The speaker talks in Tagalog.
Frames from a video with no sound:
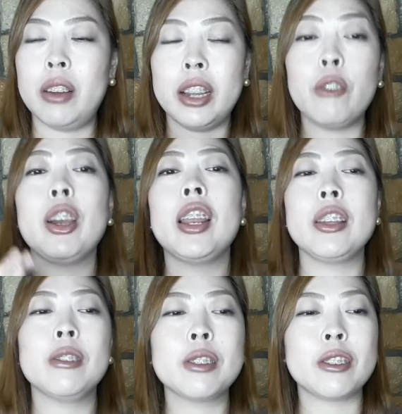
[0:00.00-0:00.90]
kung ilan
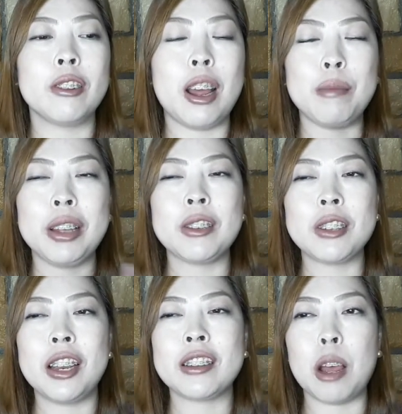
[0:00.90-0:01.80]
yung gusto namin,
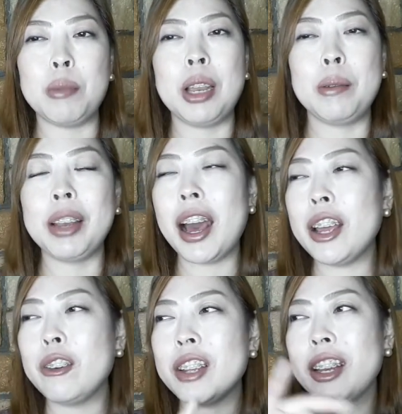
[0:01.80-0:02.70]
sinasabi namin,
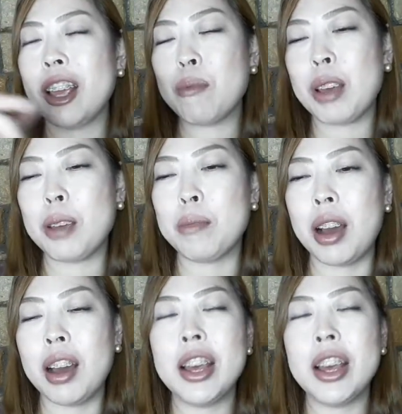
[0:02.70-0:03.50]
ayaw niya ng iba-iba.